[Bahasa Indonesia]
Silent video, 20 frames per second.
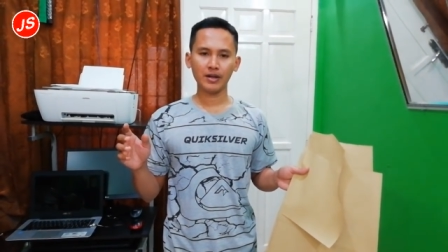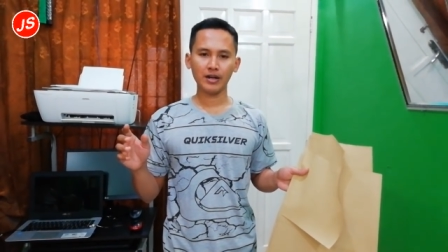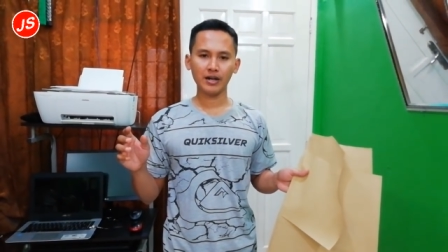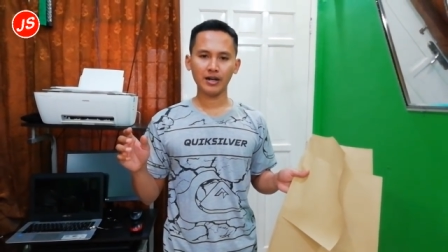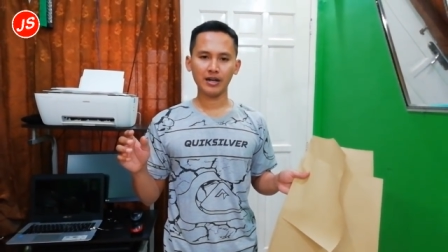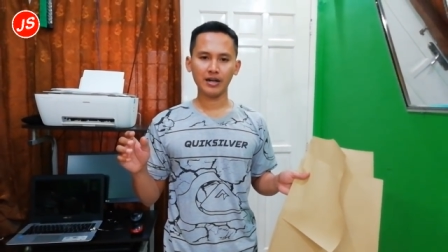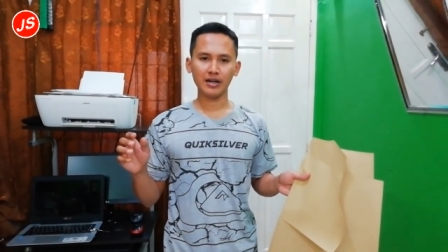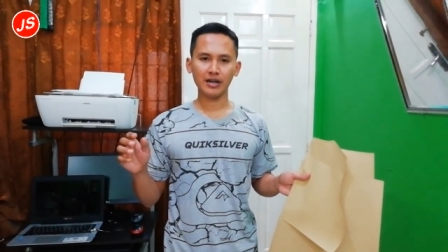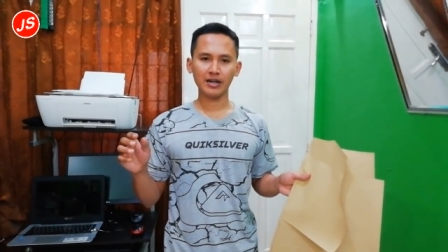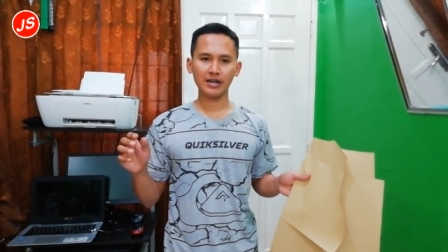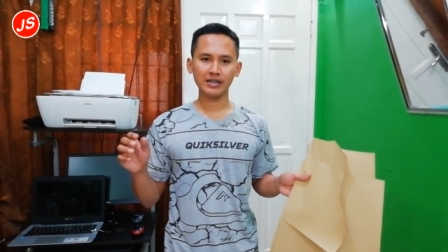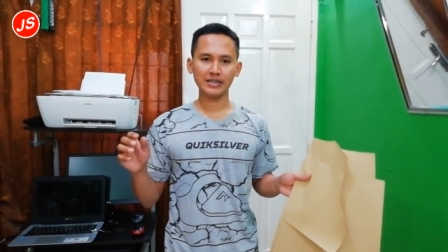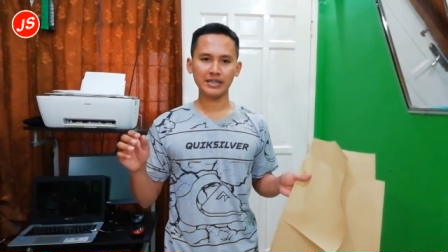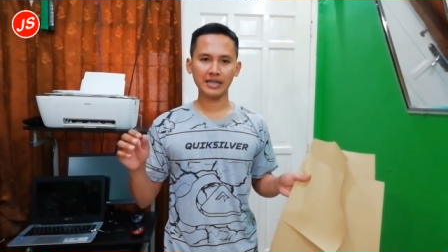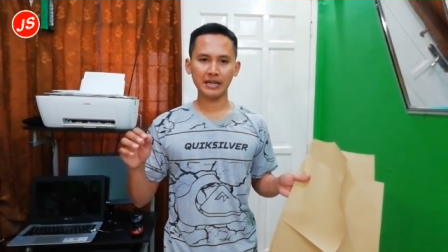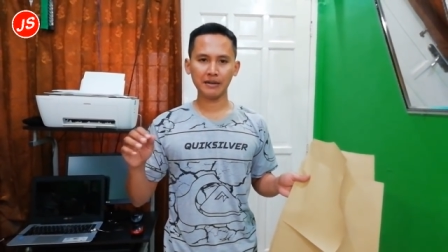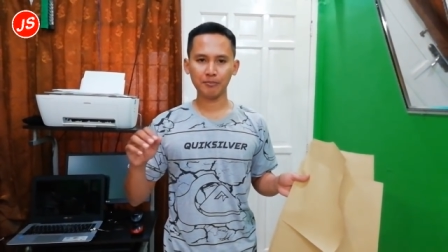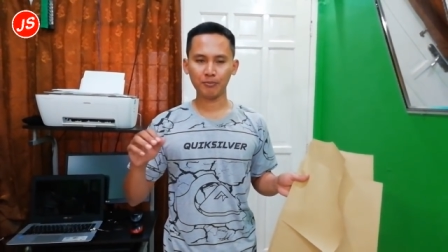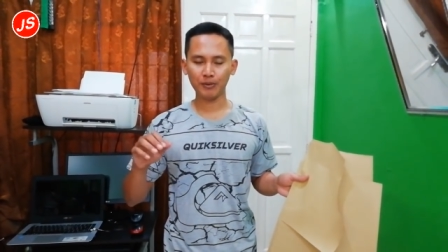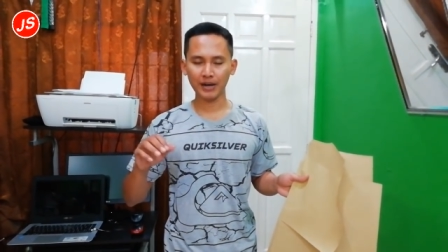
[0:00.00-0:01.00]
uh,
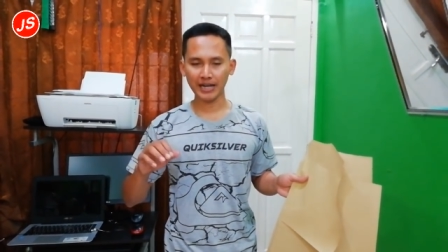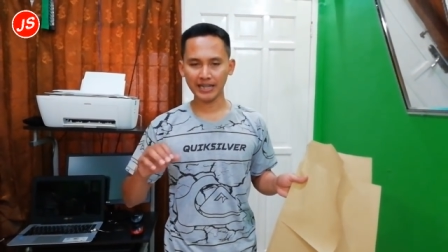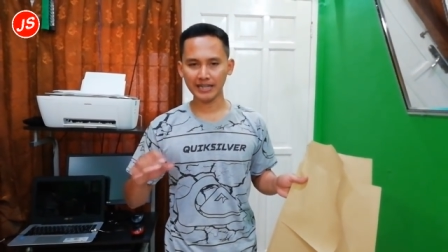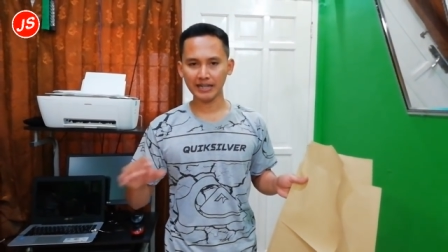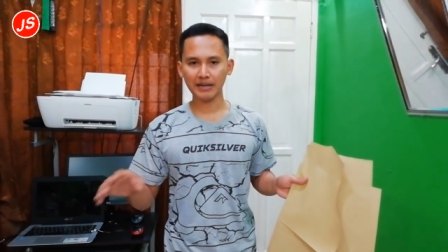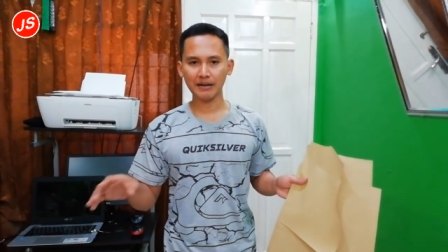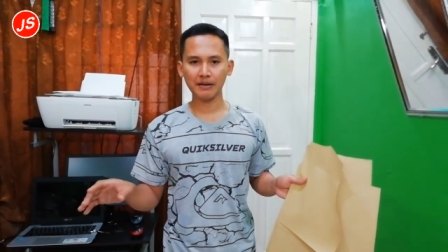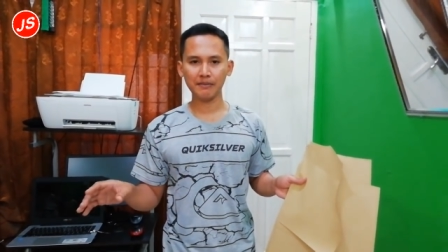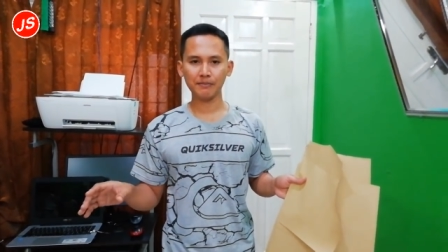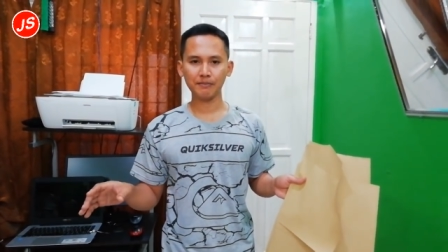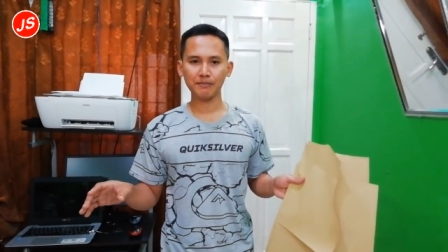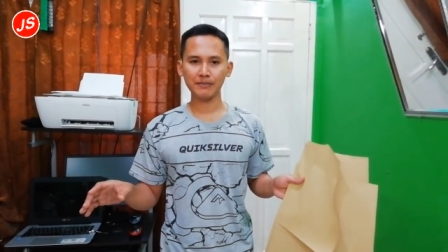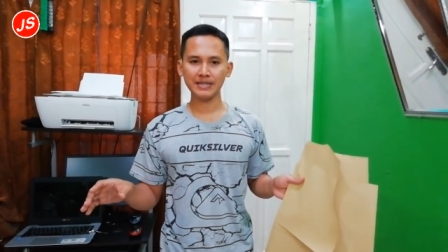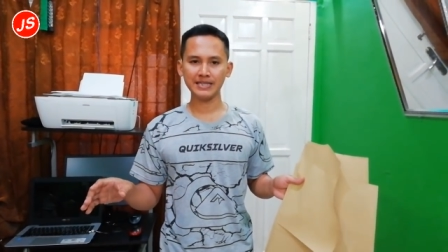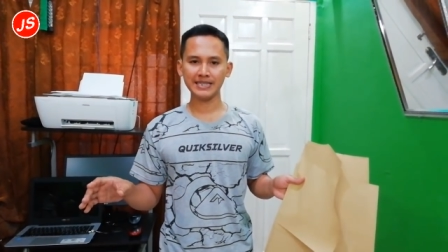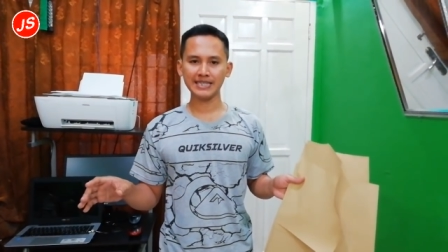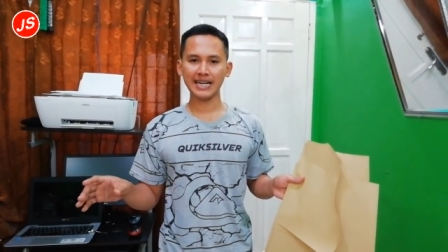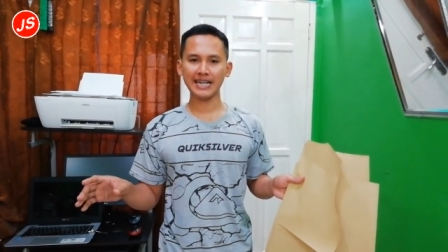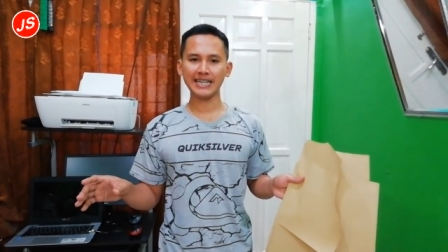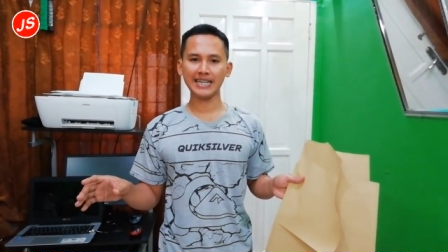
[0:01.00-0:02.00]
dibuat
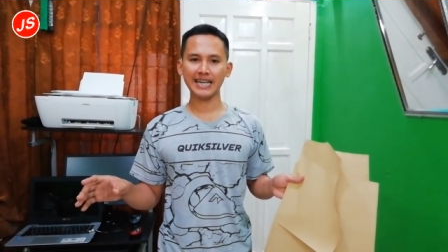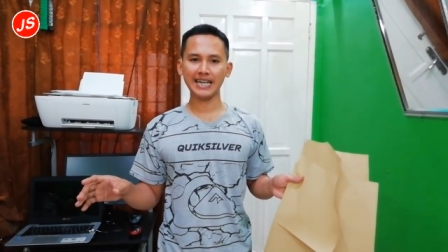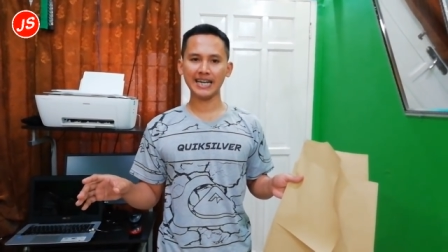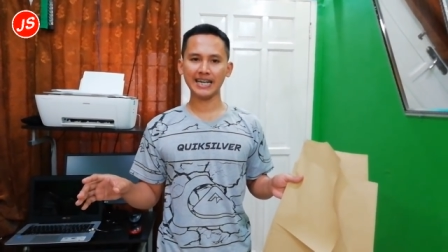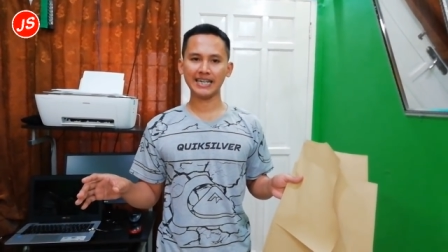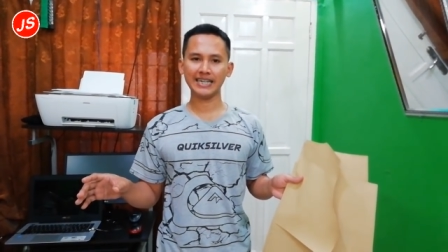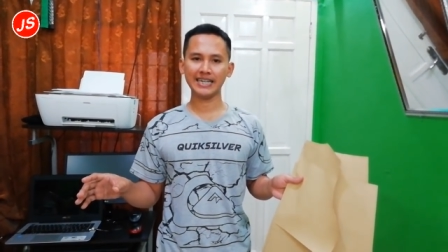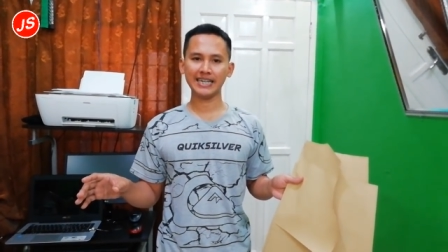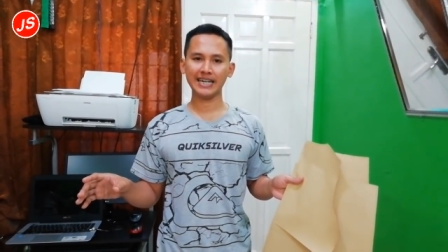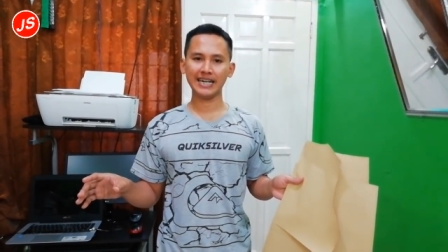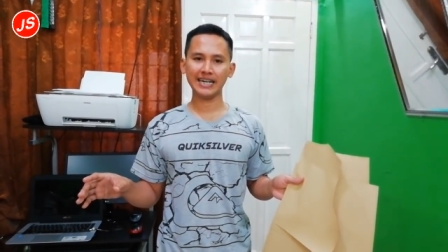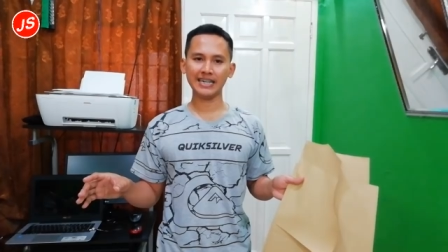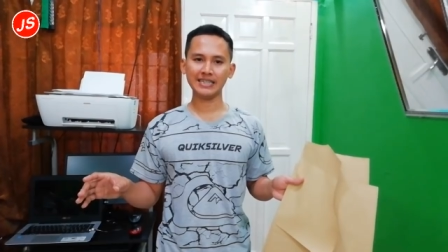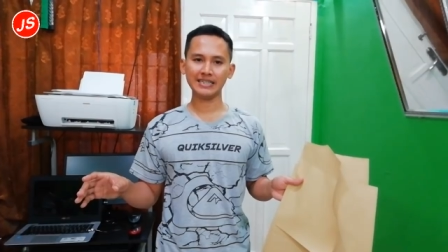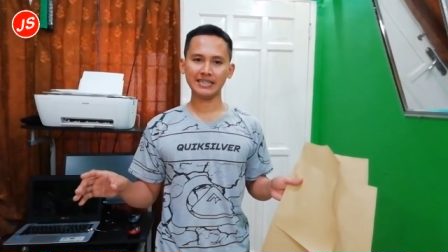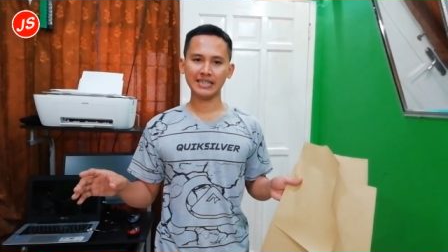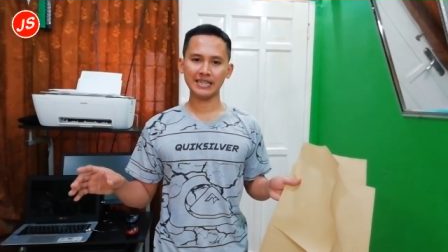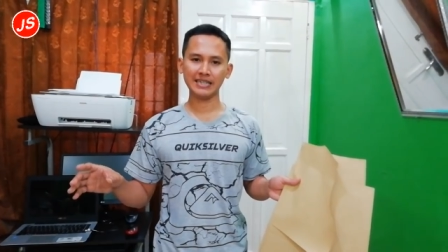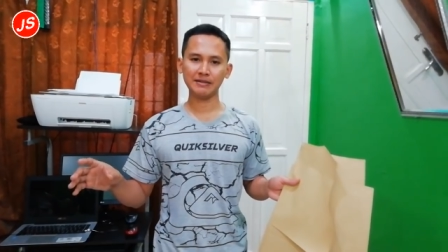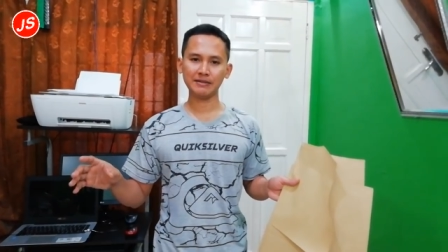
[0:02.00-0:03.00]
instalnya lagi ya
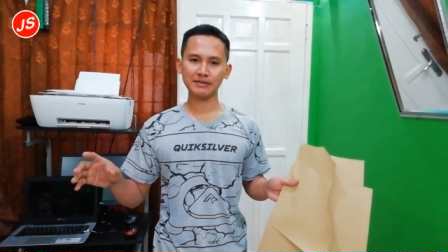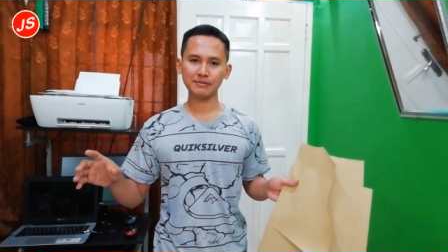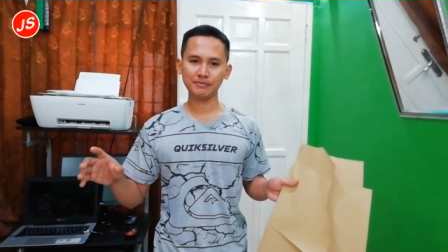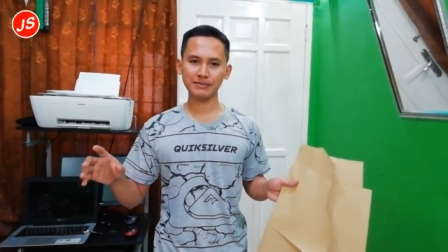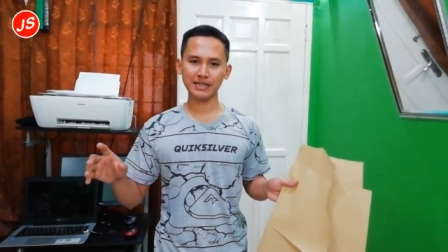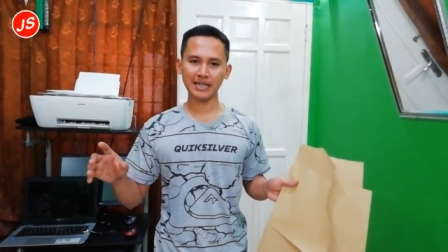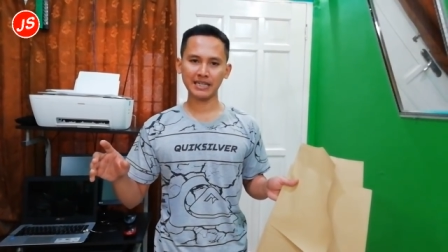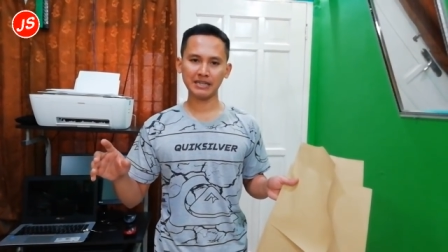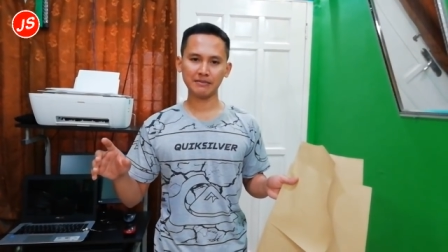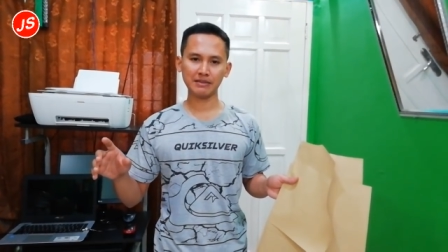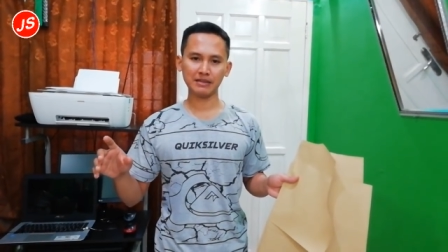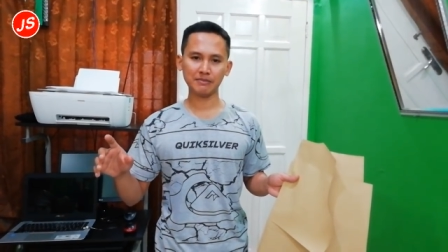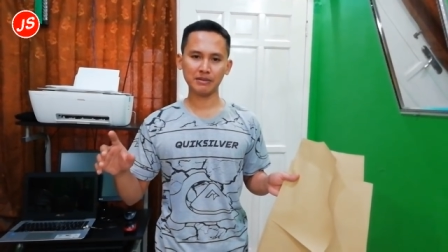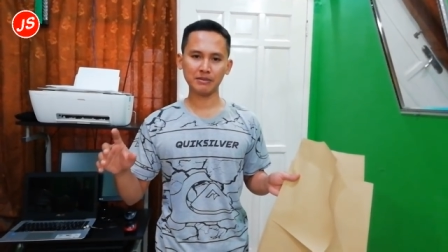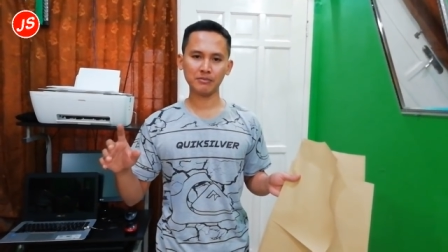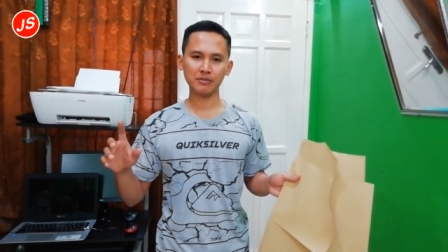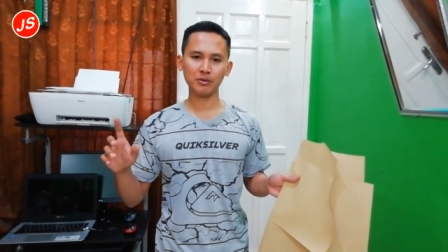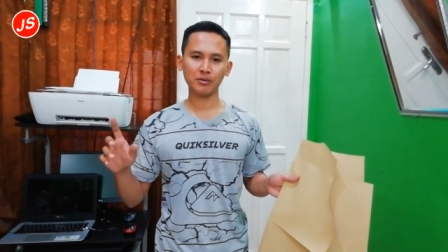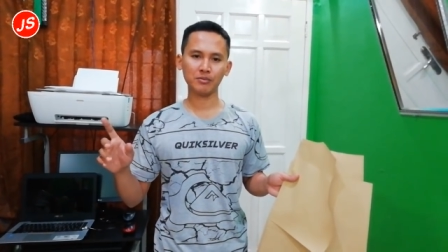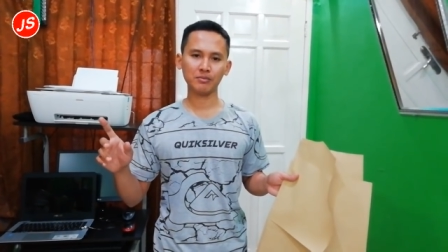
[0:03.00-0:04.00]
jadi bisa teman-teman